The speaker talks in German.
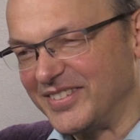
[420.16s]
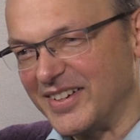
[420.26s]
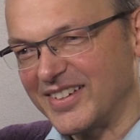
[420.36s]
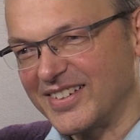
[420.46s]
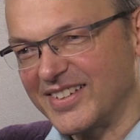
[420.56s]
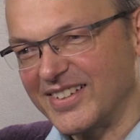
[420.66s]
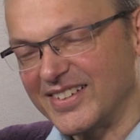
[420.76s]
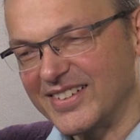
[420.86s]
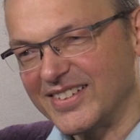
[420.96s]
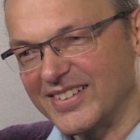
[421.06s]
ver,
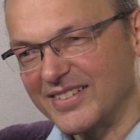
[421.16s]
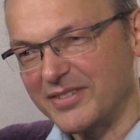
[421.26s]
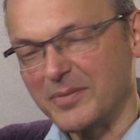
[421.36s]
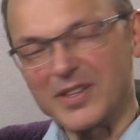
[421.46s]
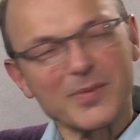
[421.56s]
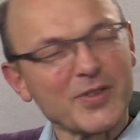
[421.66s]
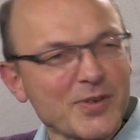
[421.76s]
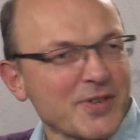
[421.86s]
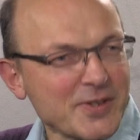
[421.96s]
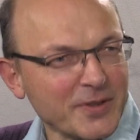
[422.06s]
äh, vermisst man
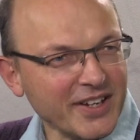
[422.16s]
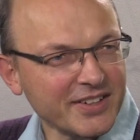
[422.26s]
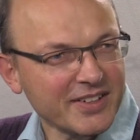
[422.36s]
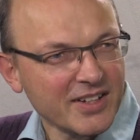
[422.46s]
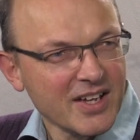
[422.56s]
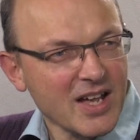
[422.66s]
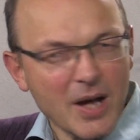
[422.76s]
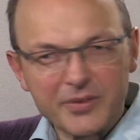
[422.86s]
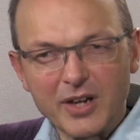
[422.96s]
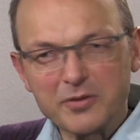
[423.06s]
sowieso nicht.
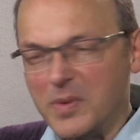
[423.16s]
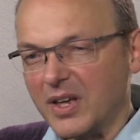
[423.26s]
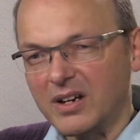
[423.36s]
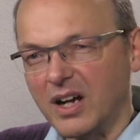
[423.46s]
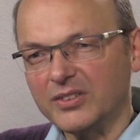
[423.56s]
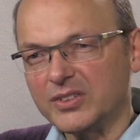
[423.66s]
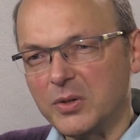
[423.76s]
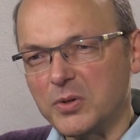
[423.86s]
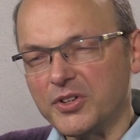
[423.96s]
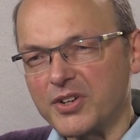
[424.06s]
Aber es war für mich ein ganz
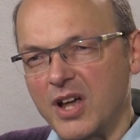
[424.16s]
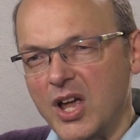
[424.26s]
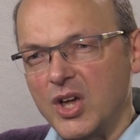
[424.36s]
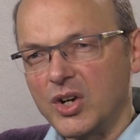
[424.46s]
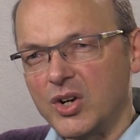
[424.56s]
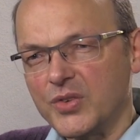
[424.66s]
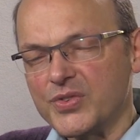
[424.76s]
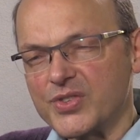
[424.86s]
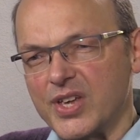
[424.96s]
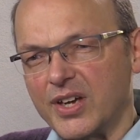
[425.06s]
logischer
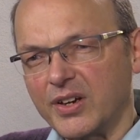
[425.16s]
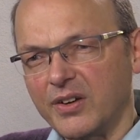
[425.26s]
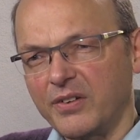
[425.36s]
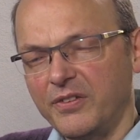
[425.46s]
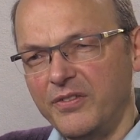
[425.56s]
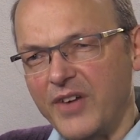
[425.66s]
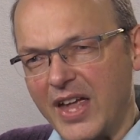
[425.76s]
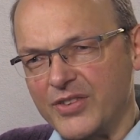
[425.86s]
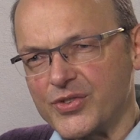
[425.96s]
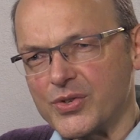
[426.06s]

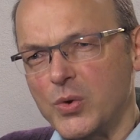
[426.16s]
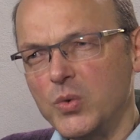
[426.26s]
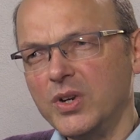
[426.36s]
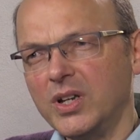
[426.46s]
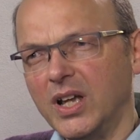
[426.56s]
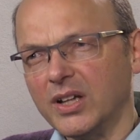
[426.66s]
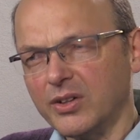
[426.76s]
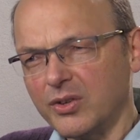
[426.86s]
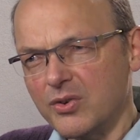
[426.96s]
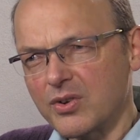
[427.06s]
Konsequenz und
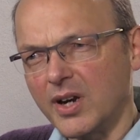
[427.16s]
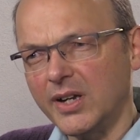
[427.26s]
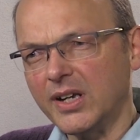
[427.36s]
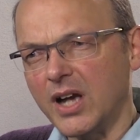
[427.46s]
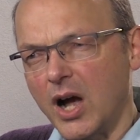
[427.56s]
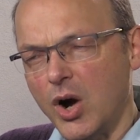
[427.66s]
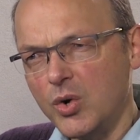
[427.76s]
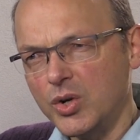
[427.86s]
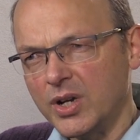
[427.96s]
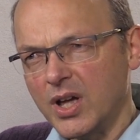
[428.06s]
natürlich
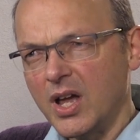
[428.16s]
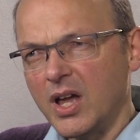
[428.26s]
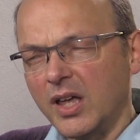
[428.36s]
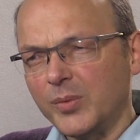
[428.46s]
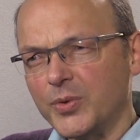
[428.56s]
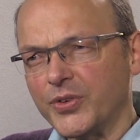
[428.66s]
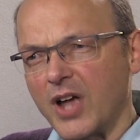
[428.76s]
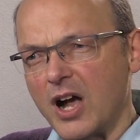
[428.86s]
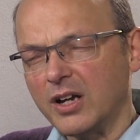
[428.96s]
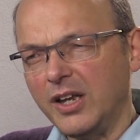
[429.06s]
auch, ich muss
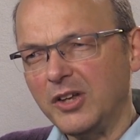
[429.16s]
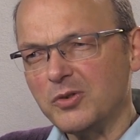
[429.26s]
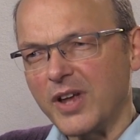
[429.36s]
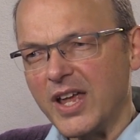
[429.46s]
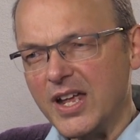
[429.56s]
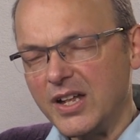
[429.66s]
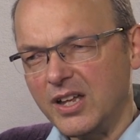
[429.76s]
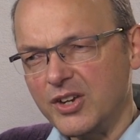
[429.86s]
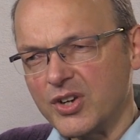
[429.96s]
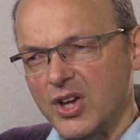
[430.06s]
sagen, nicht nur
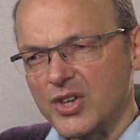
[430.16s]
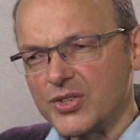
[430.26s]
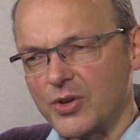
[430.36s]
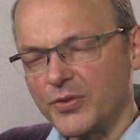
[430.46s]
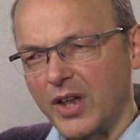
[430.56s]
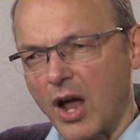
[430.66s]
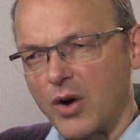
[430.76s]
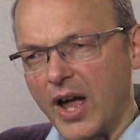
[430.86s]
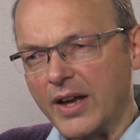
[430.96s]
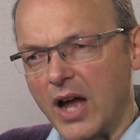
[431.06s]
ethisch, sondern
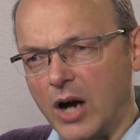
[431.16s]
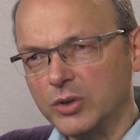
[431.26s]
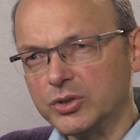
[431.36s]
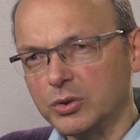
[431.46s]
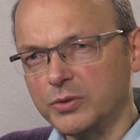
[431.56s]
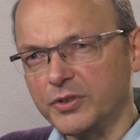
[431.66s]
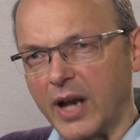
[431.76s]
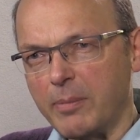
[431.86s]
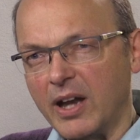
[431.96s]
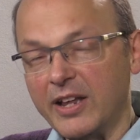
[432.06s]
auch ein Ausdruck von
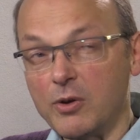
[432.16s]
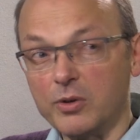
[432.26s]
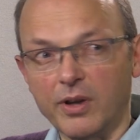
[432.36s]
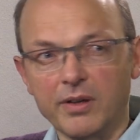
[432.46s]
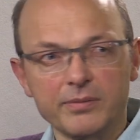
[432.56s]
Rebellion.